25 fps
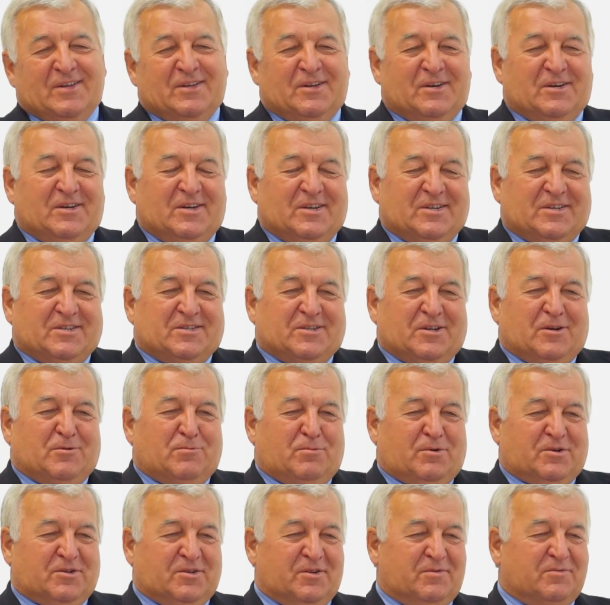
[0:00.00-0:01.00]
To jest to
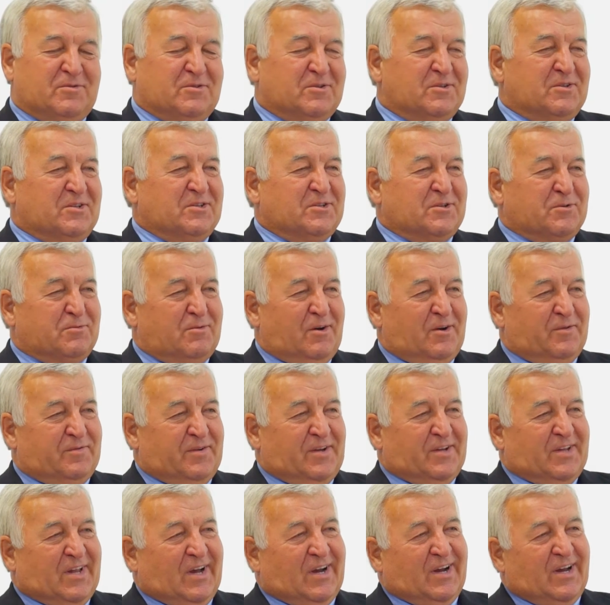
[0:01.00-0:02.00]
może w
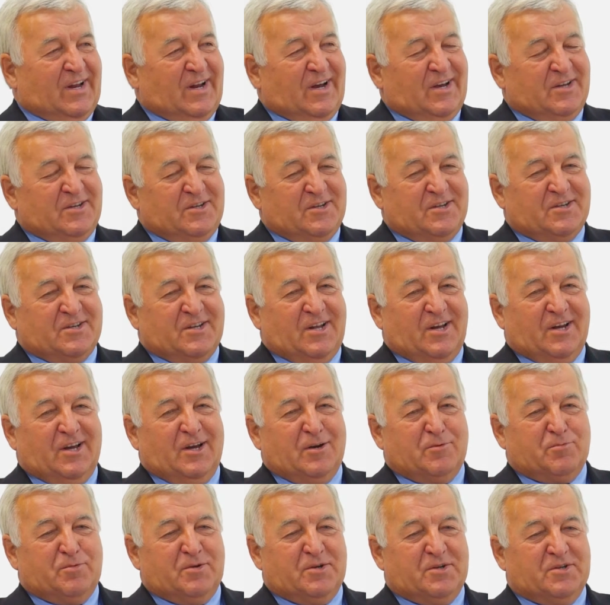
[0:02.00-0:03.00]
cudzysłowie ta kradzież, tak
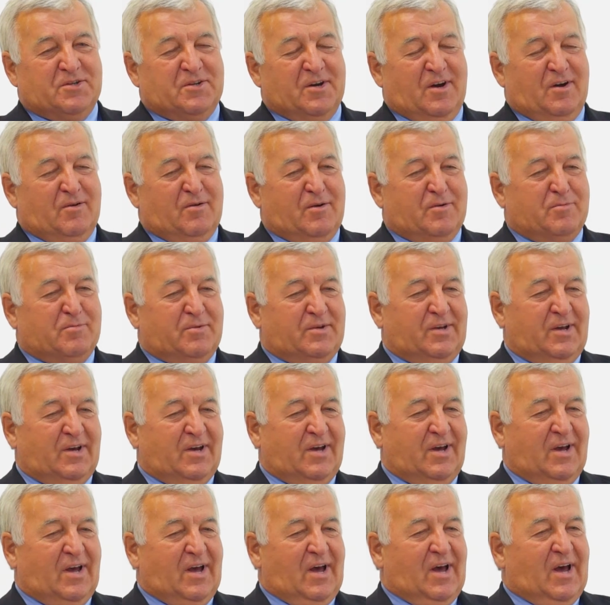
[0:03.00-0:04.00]
jak powiedziałem,
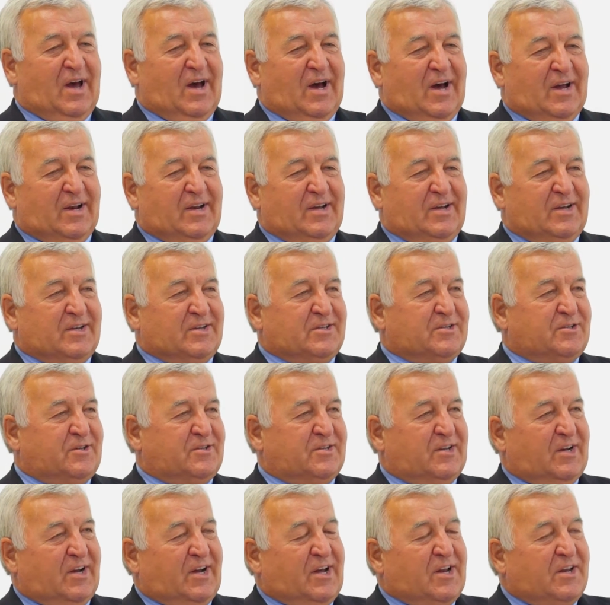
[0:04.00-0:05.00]
nie? Ale jest
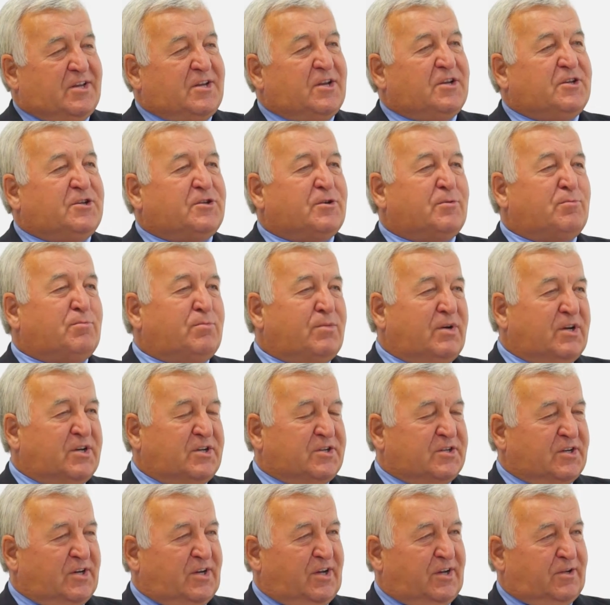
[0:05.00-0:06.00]
to zagarnięcie
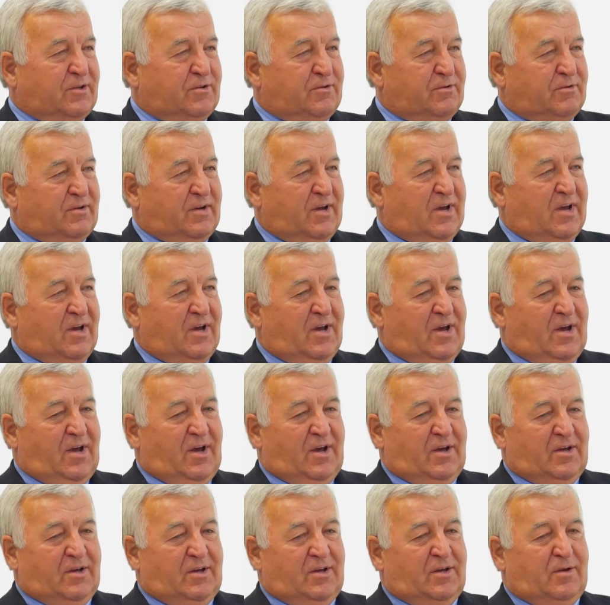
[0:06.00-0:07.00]
myśli, które
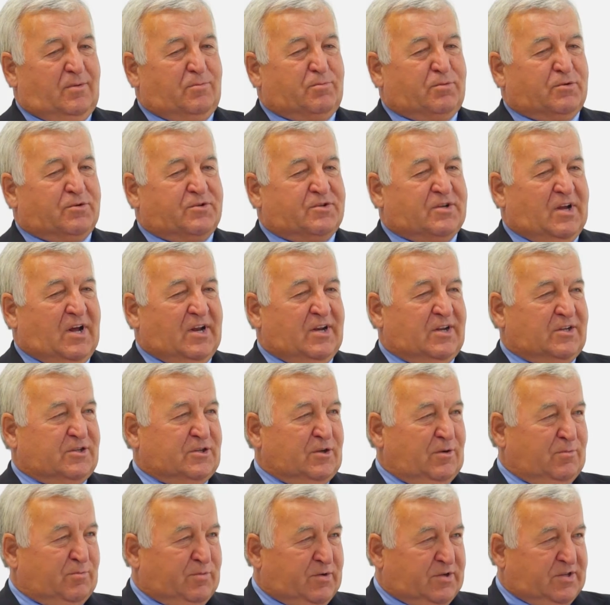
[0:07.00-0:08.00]
e, puszczane
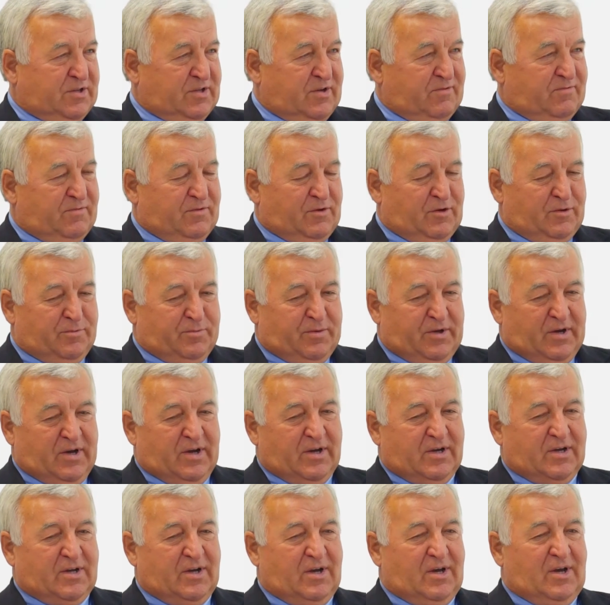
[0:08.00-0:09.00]
są potem w
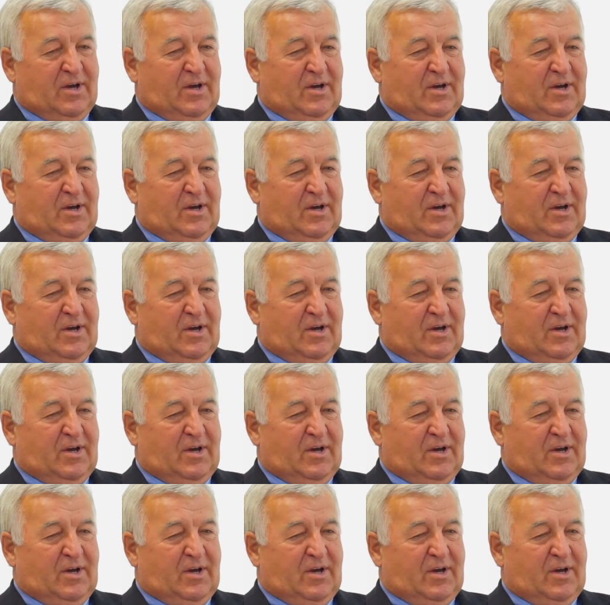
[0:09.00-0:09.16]
obieg